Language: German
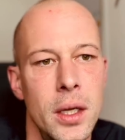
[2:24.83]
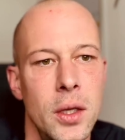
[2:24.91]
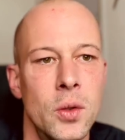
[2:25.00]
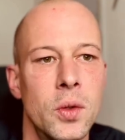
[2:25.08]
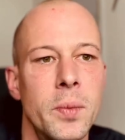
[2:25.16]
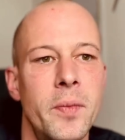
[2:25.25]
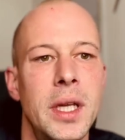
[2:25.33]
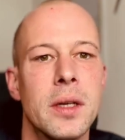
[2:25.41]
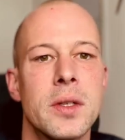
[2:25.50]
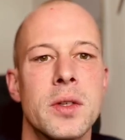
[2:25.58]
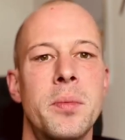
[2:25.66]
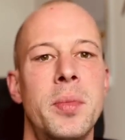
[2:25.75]

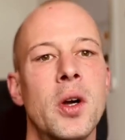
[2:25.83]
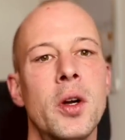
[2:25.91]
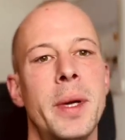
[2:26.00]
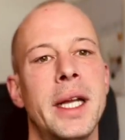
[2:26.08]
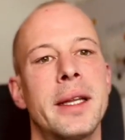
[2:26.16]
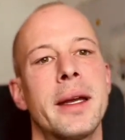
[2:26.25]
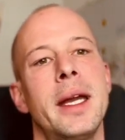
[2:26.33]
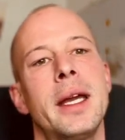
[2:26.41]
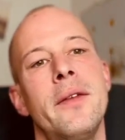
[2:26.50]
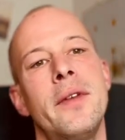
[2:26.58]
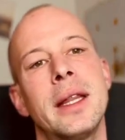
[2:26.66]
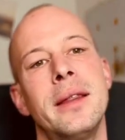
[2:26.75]
YouTube-Videos und
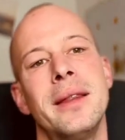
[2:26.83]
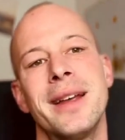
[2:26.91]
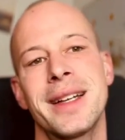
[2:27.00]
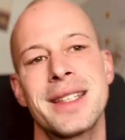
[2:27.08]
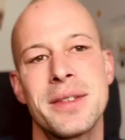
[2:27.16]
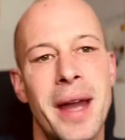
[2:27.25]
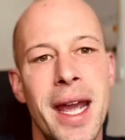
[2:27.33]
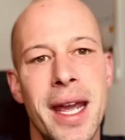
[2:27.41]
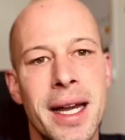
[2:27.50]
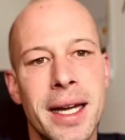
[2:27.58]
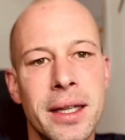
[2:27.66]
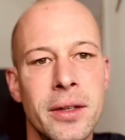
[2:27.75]
Blogbeiträge werden nach zwei
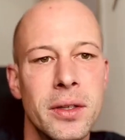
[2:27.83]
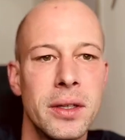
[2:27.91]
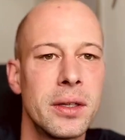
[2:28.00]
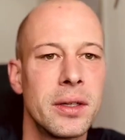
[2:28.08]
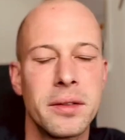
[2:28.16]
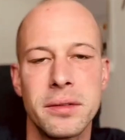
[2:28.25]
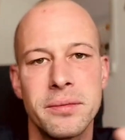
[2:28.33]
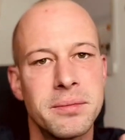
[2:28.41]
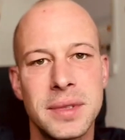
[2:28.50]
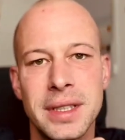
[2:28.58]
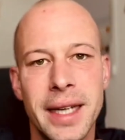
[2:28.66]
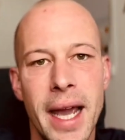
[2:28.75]
Jahren oder nach
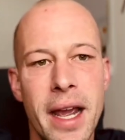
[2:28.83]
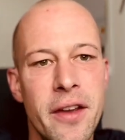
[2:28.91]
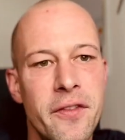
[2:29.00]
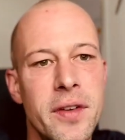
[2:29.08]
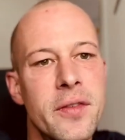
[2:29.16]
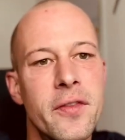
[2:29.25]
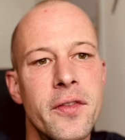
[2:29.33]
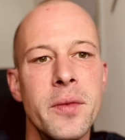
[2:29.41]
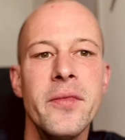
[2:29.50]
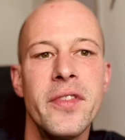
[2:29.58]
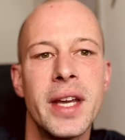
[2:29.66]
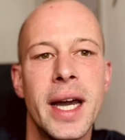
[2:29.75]
drei, vier,
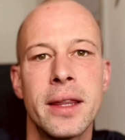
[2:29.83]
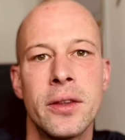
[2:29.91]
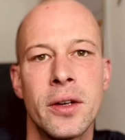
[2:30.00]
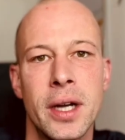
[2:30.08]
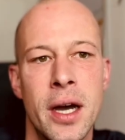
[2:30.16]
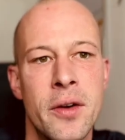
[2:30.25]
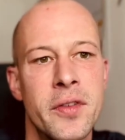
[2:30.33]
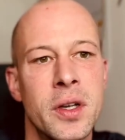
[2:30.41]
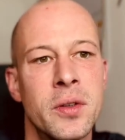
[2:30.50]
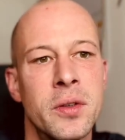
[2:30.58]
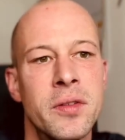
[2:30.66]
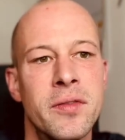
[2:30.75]
fünf Jahren noch
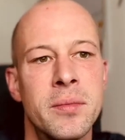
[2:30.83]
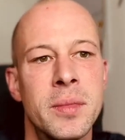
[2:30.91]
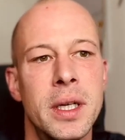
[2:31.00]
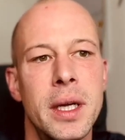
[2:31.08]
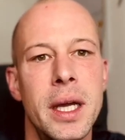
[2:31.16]
aufgerufen.